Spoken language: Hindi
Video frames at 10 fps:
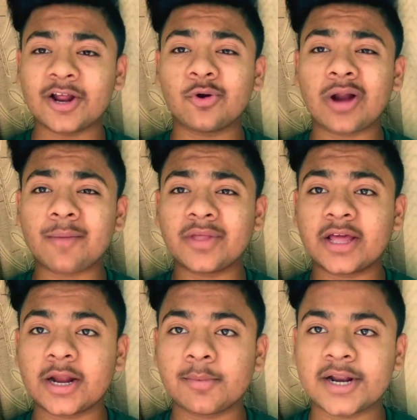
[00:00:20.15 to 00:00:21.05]
आर्यन और आप
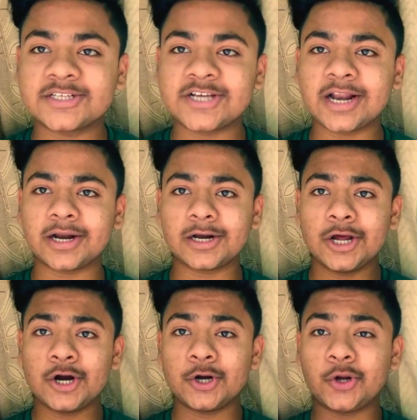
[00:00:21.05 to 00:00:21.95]
देख रहे हैं हमारा चैनल
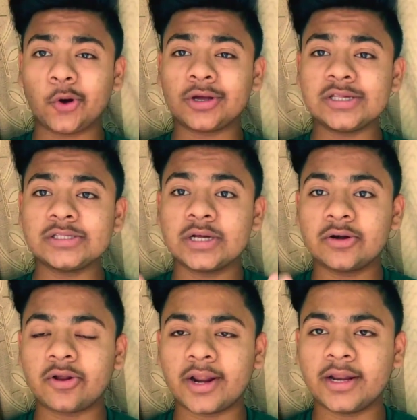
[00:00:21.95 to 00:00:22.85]
डॉगीज
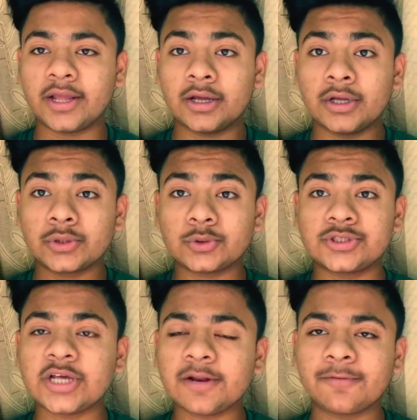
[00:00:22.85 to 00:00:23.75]
ट्रेनिंग तो
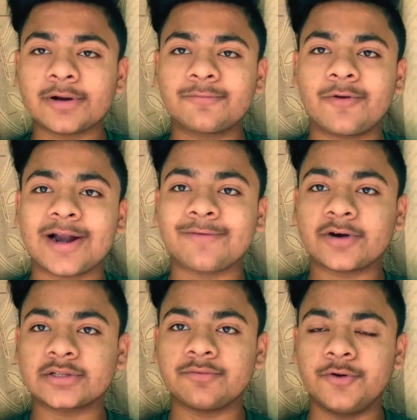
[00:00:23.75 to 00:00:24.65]
चलिए फ्रेंड्स
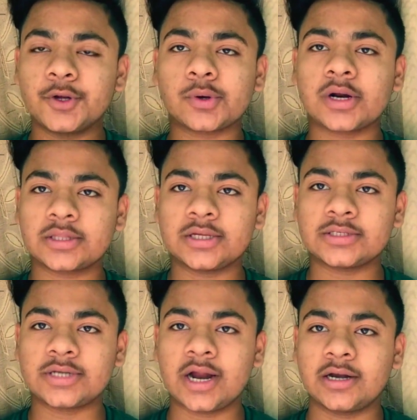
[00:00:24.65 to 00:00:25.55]
फटाफट से वीडियो करते हैं
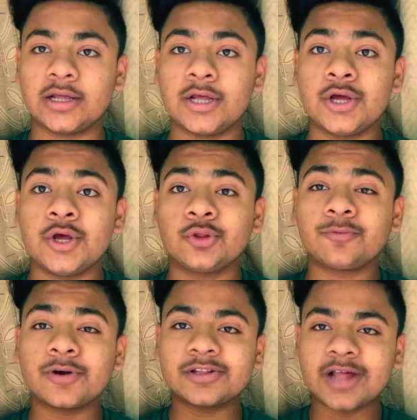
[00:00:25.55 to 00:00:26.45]
स्टार्ट तो
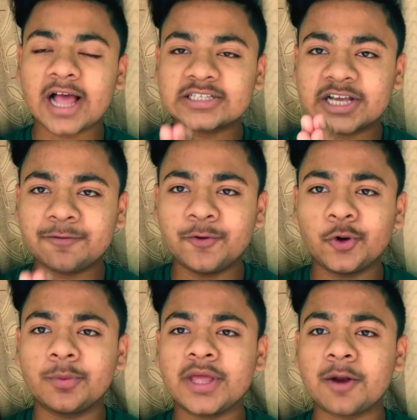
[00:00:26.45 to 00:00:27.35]
फ्रेंड्स आज का ये
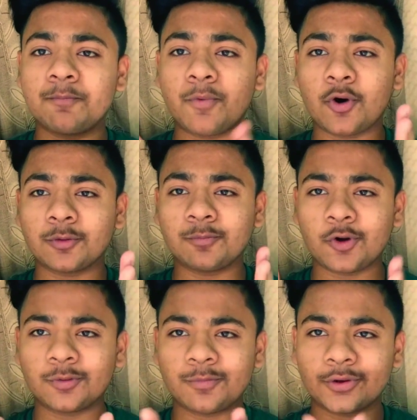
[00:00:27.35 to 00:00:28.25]
वीडियो भी यार बहुत
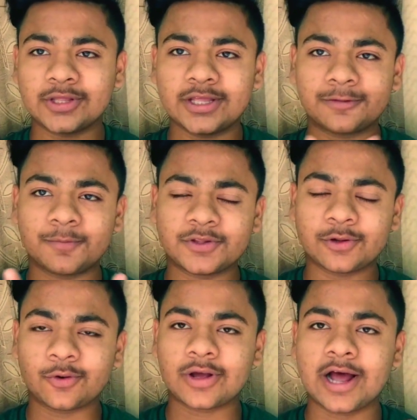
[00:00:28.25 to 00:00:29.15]
बहुत बहुत ही
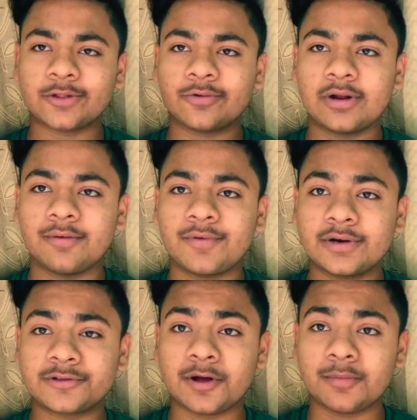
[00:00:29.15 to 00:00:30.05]
स्पेशल और खास बन रहा है
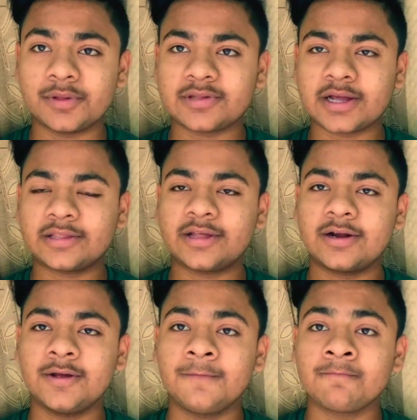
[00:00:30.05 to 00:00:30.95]
फ्रेंड्स हमेशा की तरह